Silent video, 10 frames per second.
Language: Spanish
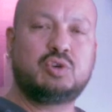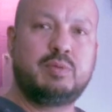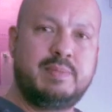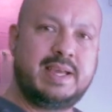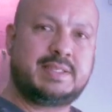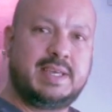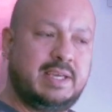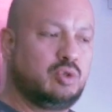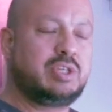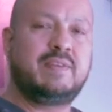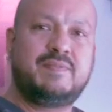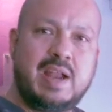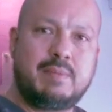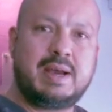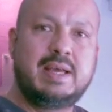con mes eso se
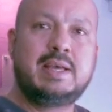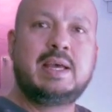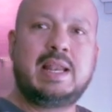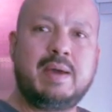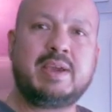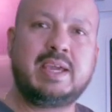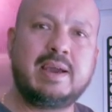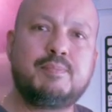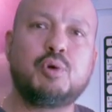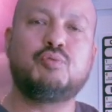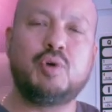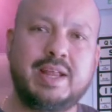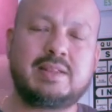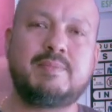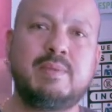inflama, la vejiga por
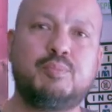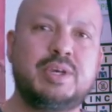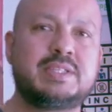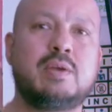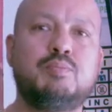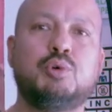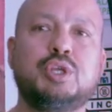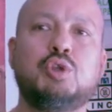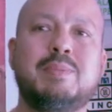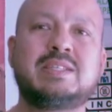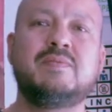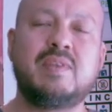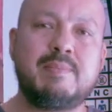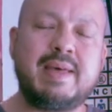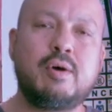fuera también puede estar un poquito más
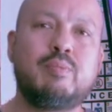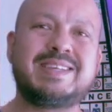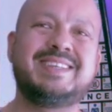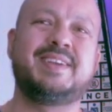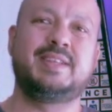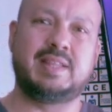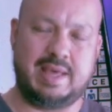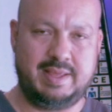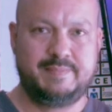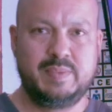inflamada o más irritada,